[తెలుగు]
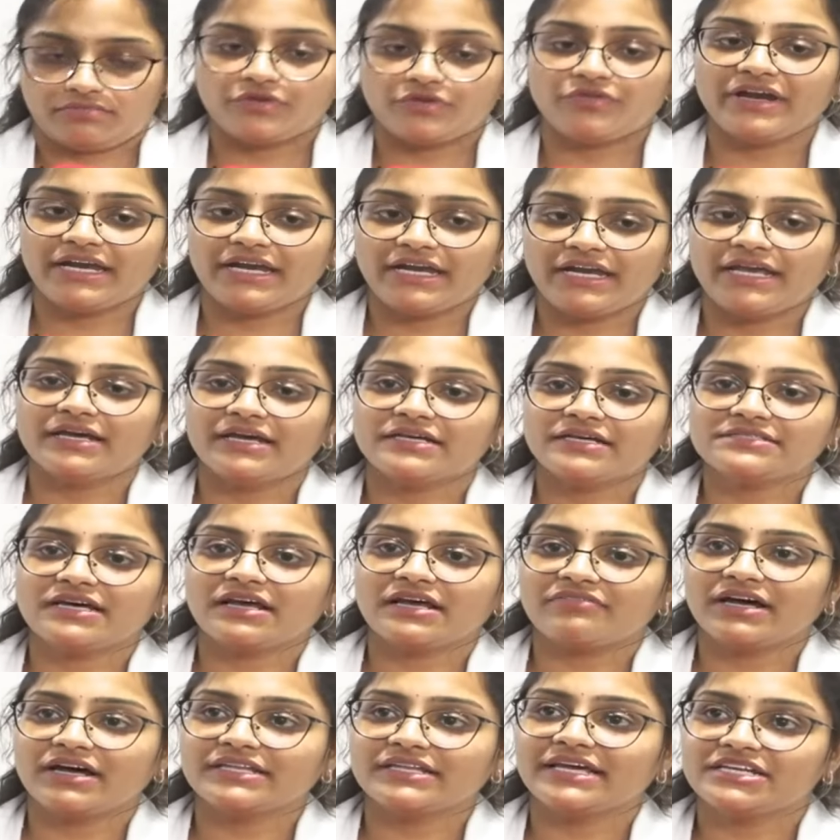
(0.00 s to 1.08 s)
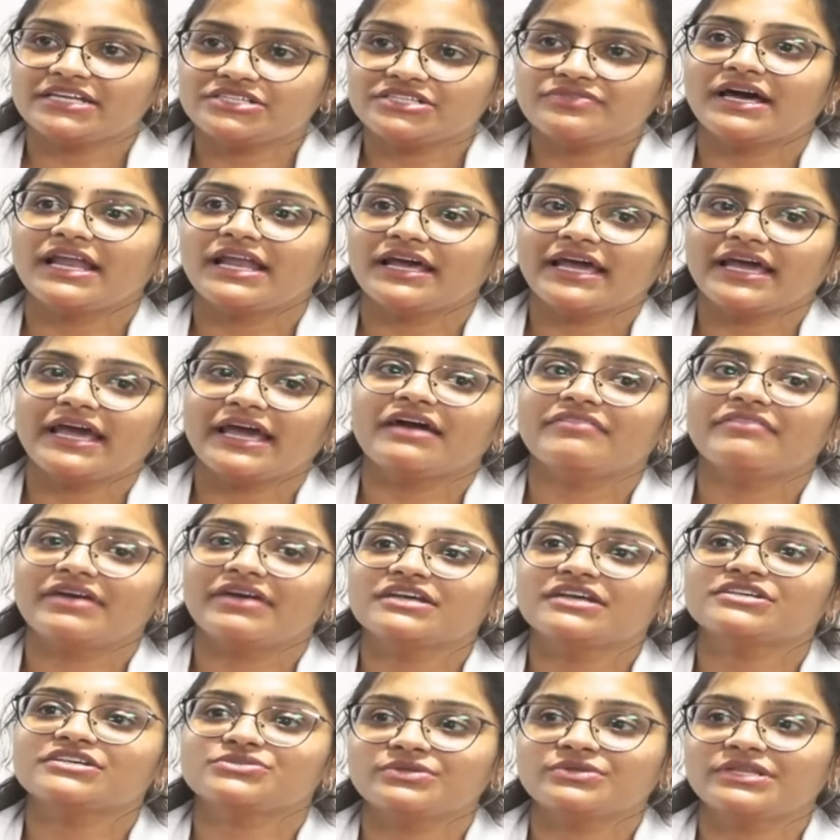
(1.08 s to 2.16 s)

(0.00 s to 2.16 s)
ట్వంటీ ఇయర్స్ తర్వాత ఏజ్ వాళ్ళకే అవేర్నెస్